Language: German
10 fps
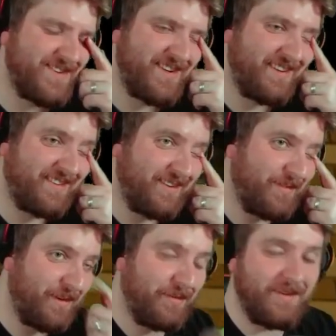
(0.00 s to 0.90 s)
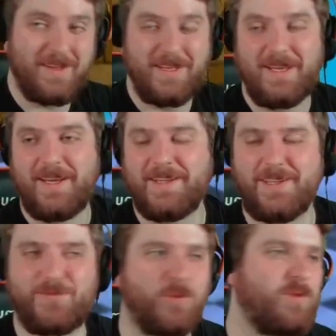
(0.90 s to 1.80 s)
Scheiße.
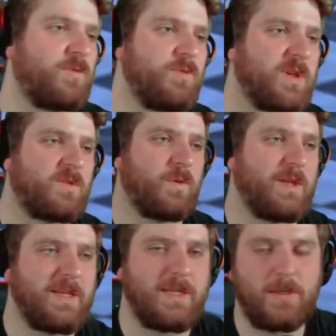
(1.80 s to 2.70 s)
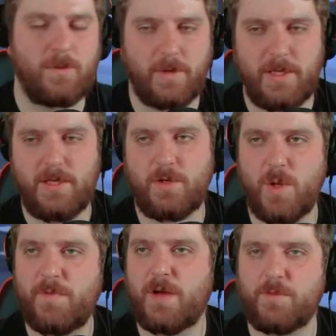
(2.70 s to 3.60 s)
Das funktioniert so nicht. Okay,
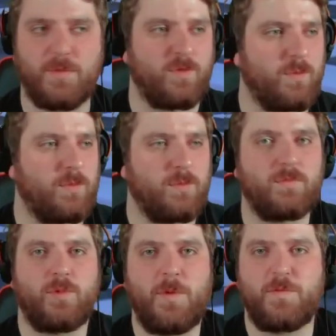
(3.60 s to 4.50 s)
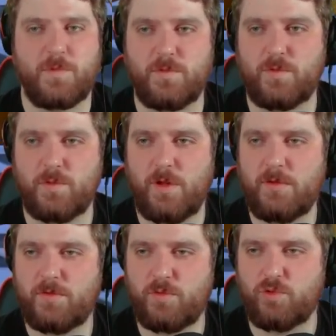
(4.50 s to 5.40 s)
können wir einfach mal so, können wir einfach mal so sein,
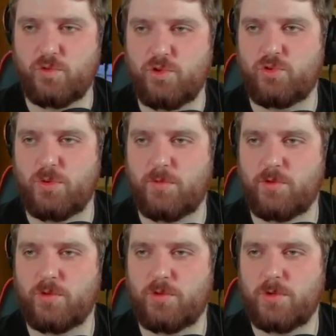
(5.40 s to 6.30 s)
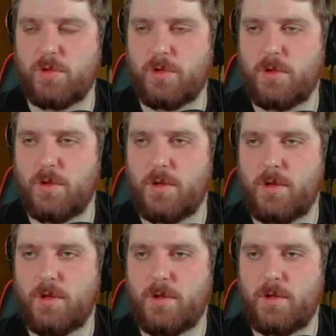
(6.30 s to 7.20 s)
das funktioniert so Nicht.
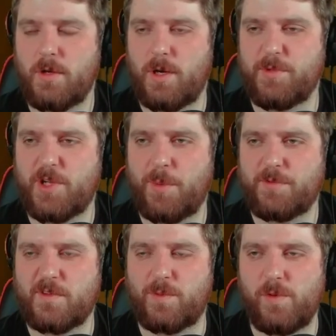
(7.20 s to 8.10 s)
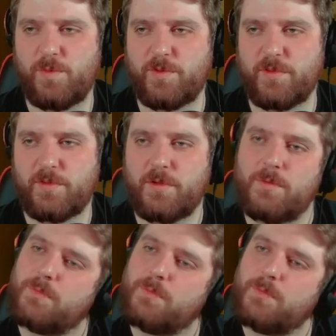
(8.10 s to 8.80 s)
Aber ich glaube auf der 12 muss ich sein.